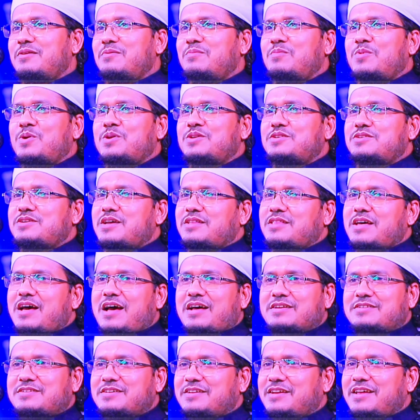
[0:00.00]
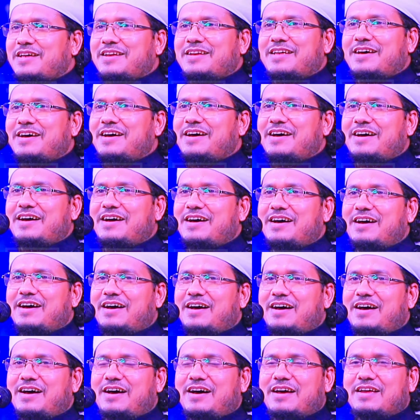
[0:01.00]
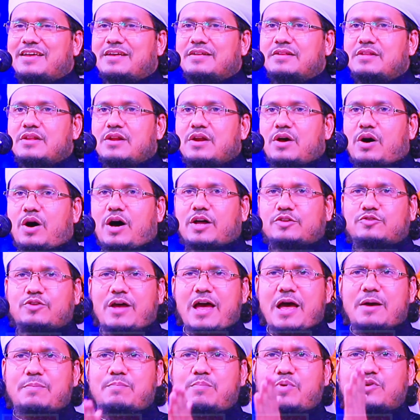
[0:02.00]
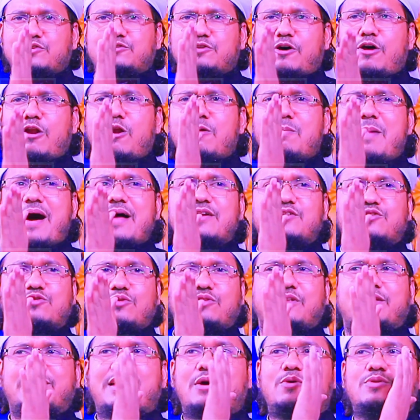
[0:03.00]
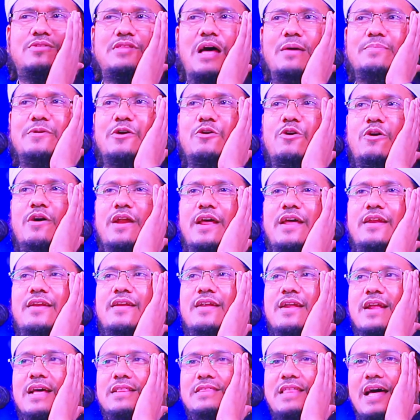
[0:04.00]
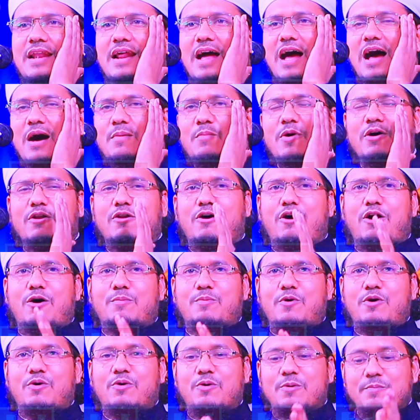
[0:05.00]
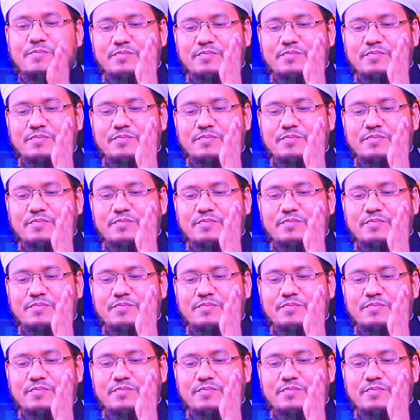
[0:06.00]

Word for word: শহীদদের মর্যাদা আছে না নাই অতএব মুসলমান যদি কেউ দাবি করেন তার আমল হব